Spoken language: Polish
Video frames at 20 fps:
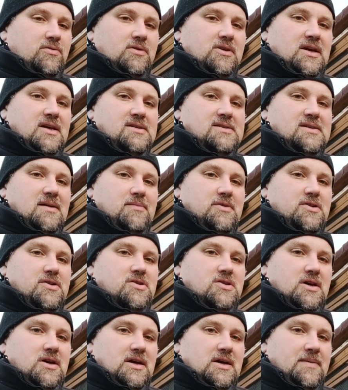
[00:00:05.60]
tutaj
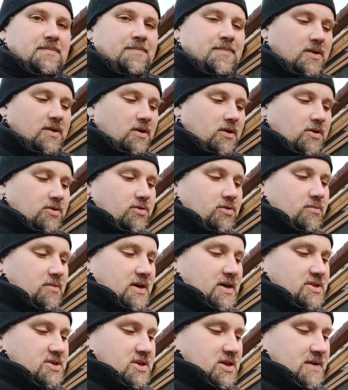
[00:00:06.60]
samiczkę o
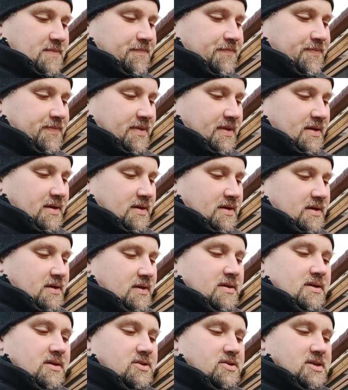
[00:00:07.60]
numerze
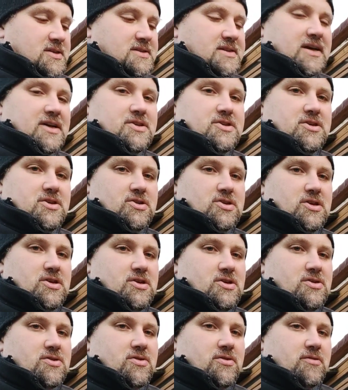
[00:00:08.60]

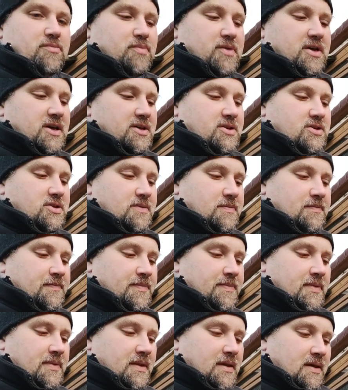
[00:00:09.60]
1665.
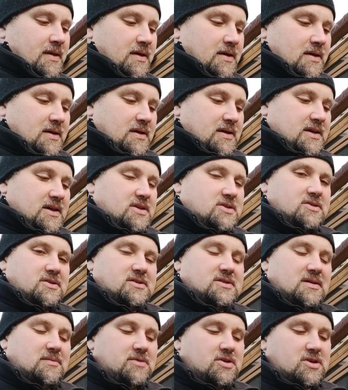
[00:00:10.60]
Jest
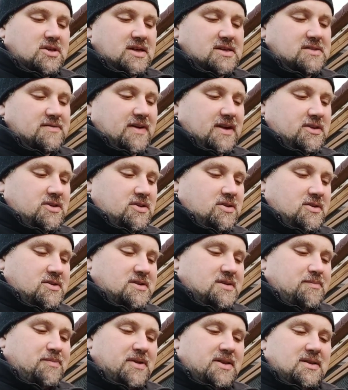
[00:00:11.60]
to samiczka z
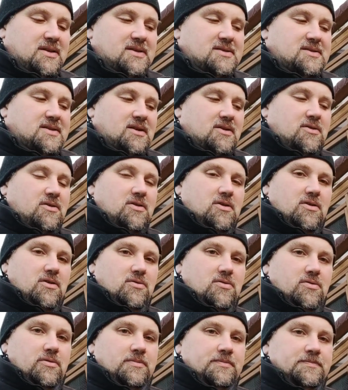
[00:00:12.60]
2015
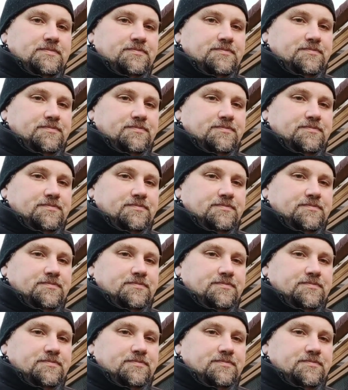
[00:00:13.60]
roku